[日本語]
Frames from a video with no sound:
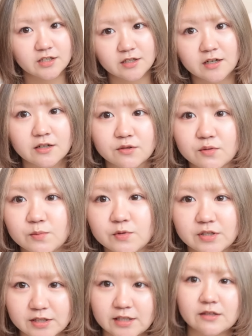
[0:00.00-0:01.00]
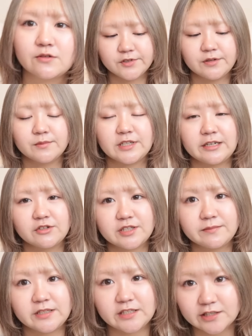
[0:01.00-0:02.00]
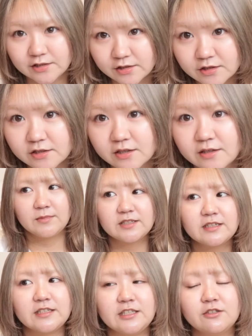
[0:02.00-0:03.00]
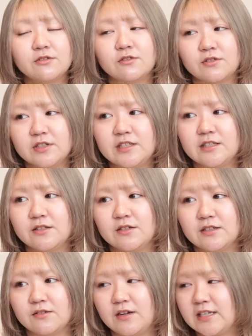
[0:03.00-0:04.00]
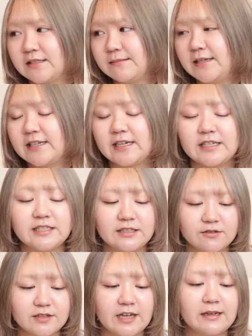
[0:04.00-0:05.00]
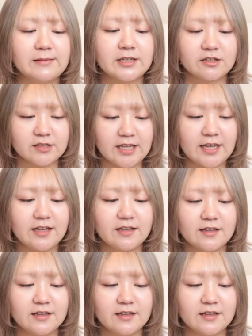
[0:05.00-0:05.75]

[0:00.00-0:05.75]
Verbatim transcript: かかると思うんですけどそれも楽しみにしつつまずは26日のあの発売開始のタイミングで